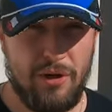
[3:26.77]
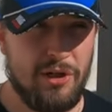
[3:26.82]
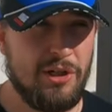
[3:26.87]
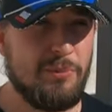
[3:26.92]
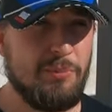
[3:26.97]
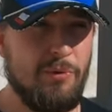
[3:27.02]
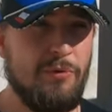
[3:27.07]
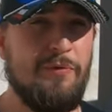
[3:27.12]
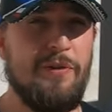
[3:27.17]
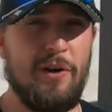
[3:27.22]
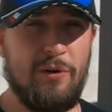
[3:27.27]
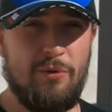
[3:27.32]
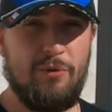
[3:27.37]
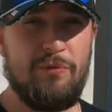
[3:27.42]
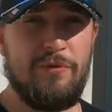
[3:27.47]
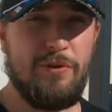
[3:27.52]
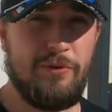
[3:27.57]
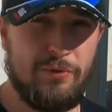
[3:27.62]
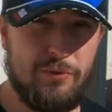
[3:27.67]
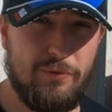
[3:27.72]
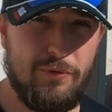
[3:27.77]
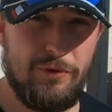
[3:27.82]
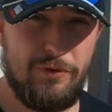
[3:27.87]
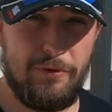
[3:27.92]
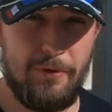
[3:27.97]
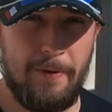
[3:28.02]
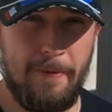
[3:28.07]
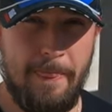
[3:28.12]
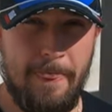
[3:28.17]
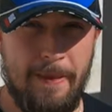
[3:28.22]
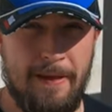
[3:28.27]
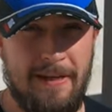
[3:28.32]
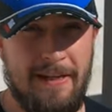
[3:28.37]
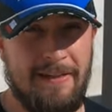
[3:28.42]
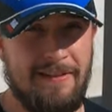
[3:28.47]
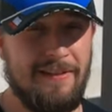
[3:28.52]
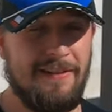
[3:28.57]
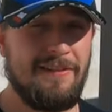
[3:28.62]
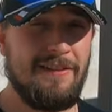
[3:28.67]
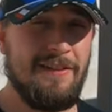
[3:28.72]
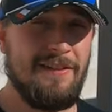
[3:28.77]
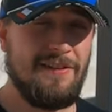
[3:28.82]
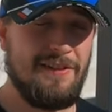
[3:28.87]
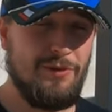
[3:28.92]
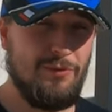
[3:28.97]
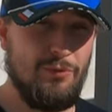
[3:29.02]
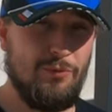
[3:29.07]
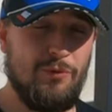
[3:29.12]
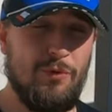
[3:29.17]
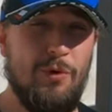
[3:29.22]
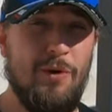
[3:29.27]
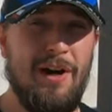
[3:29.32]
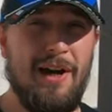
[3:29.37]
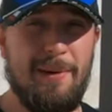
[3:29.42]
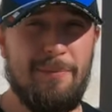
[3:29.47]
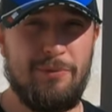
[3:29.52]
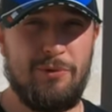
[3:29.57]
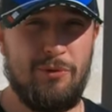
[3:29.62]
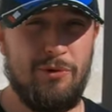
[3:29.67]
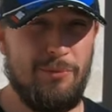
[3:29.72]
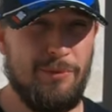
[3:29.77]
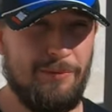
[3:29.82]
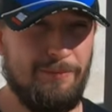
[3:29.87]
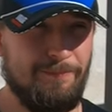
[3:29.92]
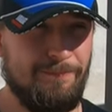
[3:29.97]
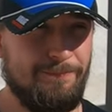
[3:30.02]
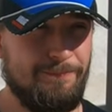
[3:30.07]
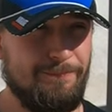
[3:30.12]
je peux faire confiance au vendeur. Et ça c'est ce qu'il nous faut absolument.